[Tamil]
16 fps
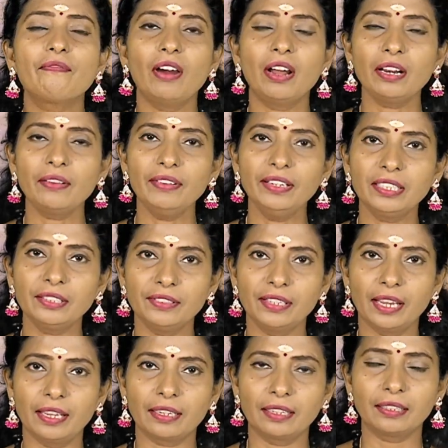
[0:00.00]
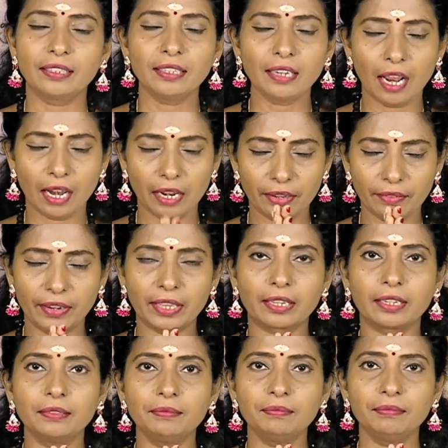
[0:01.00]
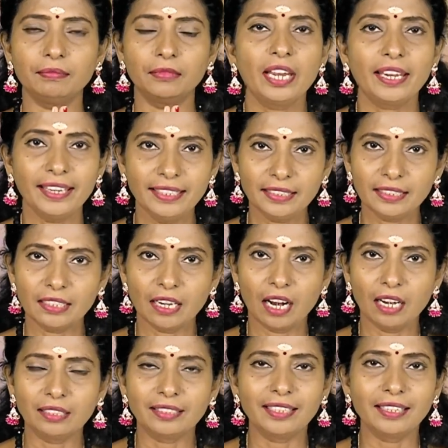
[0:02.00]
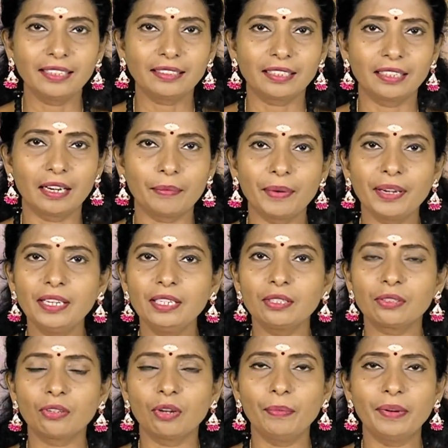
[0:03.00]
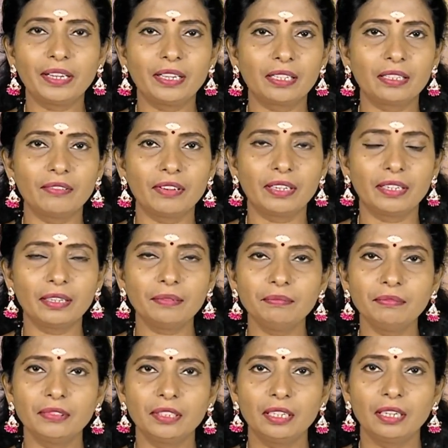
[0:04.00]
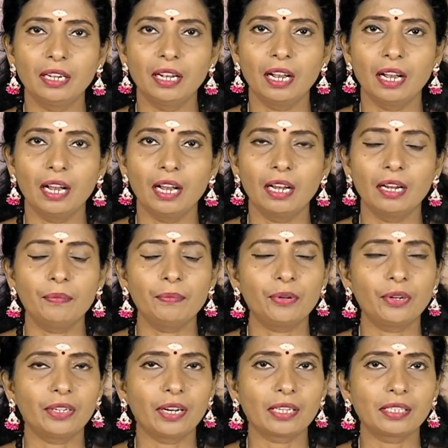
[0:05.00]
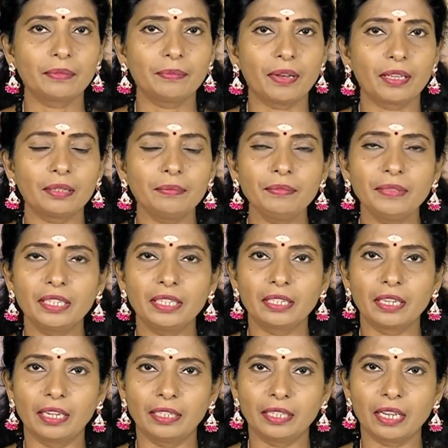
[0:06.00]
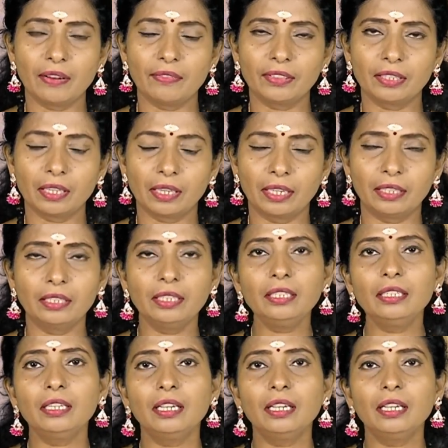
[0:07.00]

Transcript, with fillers: வானவில் டிவி நேயர்களுக்கு காலை வணக்கம் இன்று நாள் திங்கட்கிழமை சோபகிருது வருடம் புரட்டாசி மாதம் எட்டாவது தேதி